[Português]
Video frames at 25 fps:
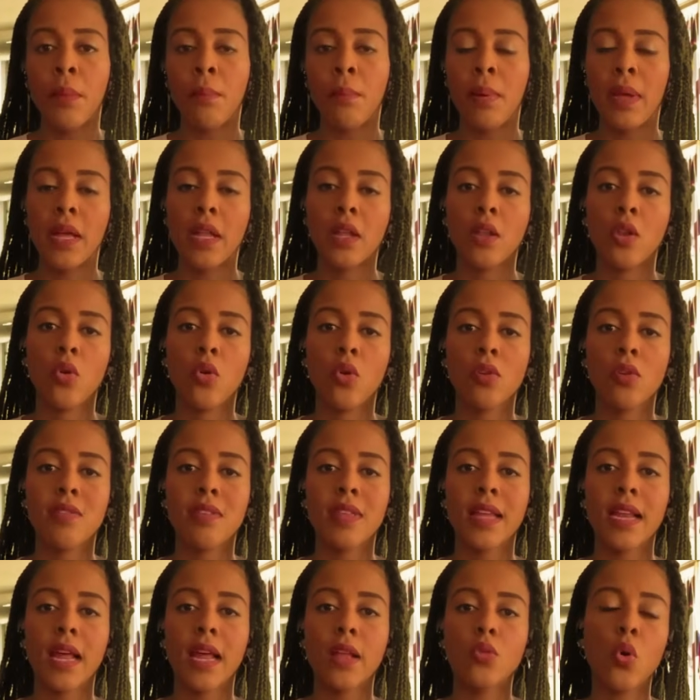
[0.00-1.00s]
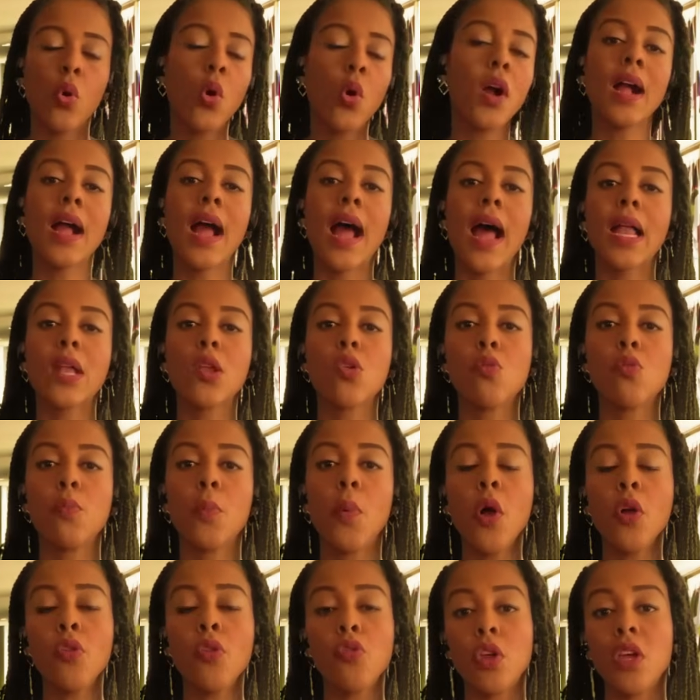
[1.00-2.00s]
pelo senador Carlos
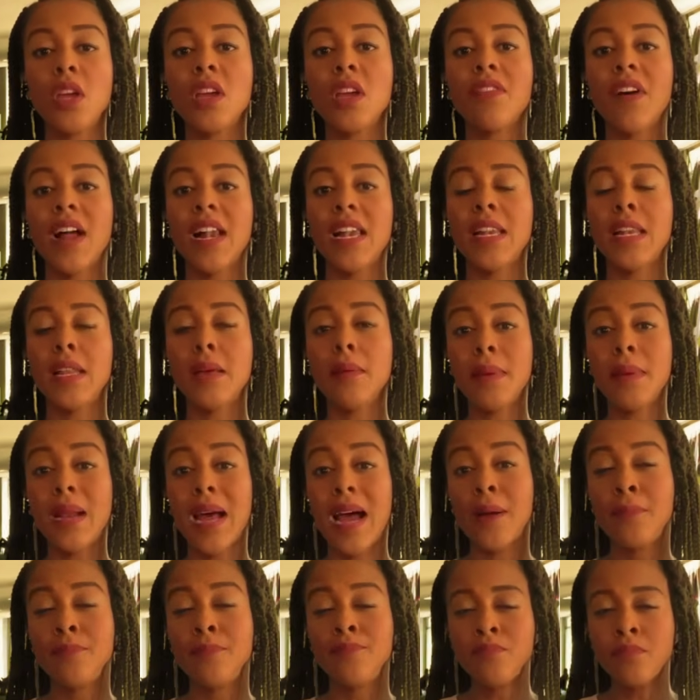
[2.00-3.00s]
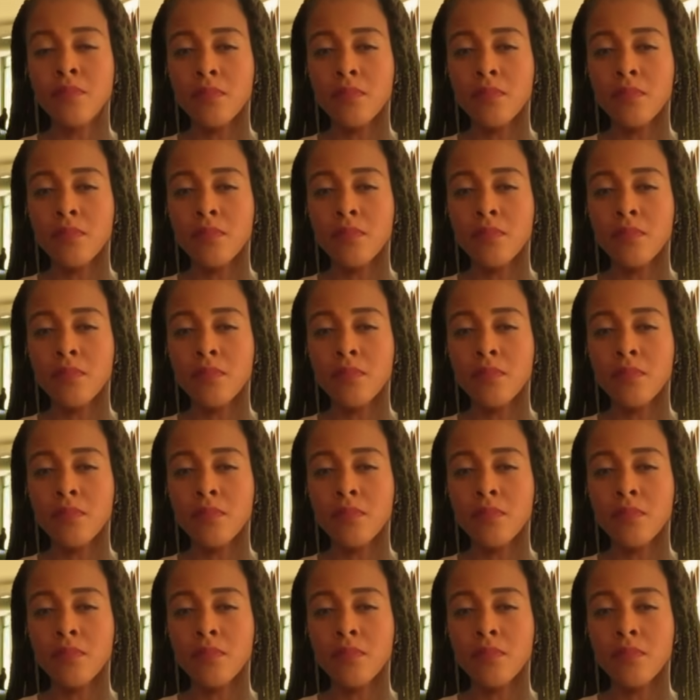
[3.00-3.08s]
Portinho. E vale lembrar